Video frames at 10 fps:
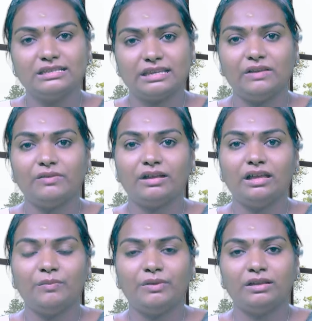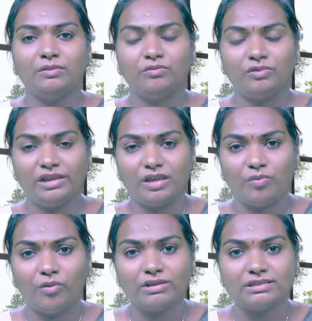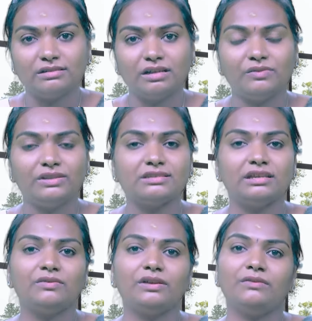சரி இப்போ மூளைக்கு போகிற செல்கள் வந்து சரி